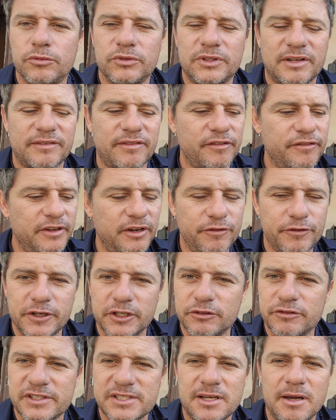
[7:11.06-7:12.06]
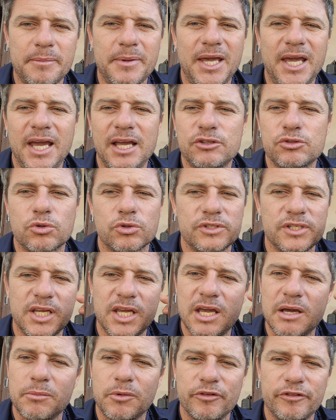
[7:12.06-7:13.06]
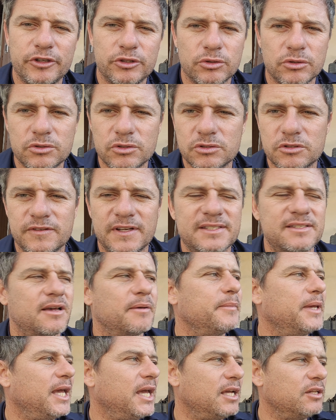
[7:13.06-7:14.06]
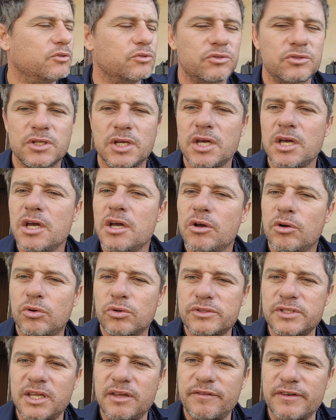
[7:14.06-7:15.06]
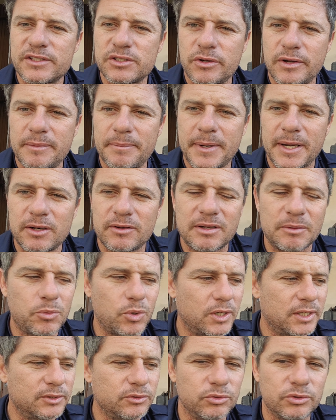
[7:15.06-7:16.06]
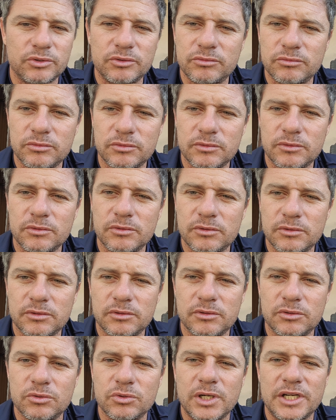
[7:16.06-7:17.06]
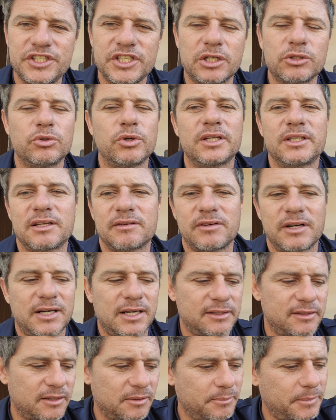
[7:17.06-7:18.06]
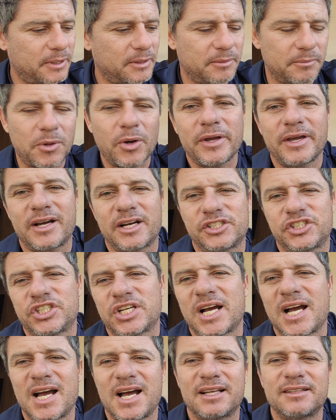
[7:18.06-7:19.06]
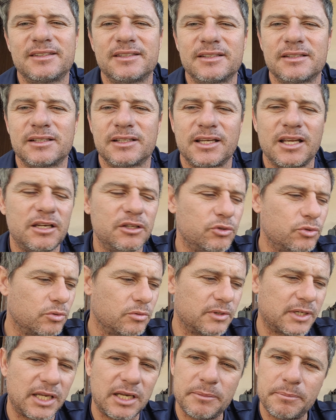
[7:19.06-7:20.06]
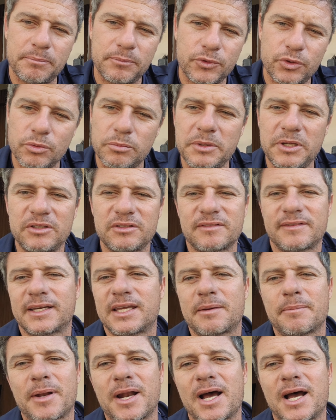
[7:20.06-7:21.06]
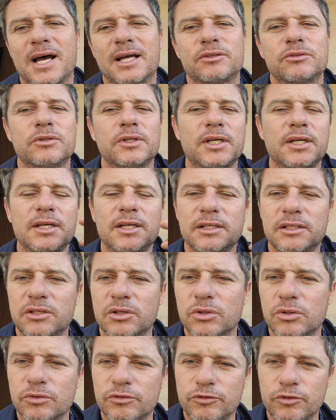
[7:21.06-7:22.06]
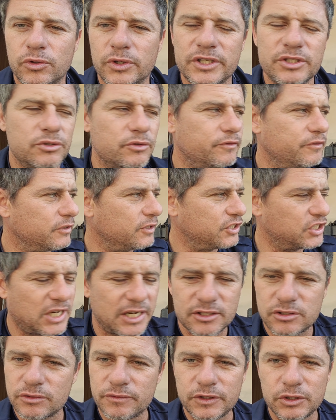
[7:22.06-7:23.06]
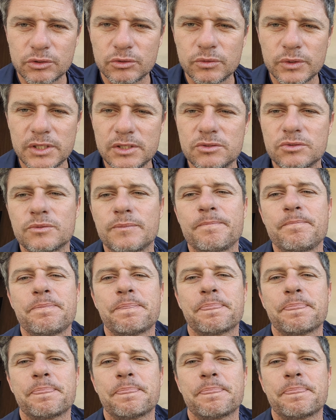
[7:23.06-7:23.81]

Tava verificando vazamento, consegui remover todos os vazamentos, consegui fazer um reparo na boca do, do radiador que tava com a tampa mal encaixada, aquele, tu, aquele tubinho tava quebrado. Então eu vou resolver, já resolvi tudo isso.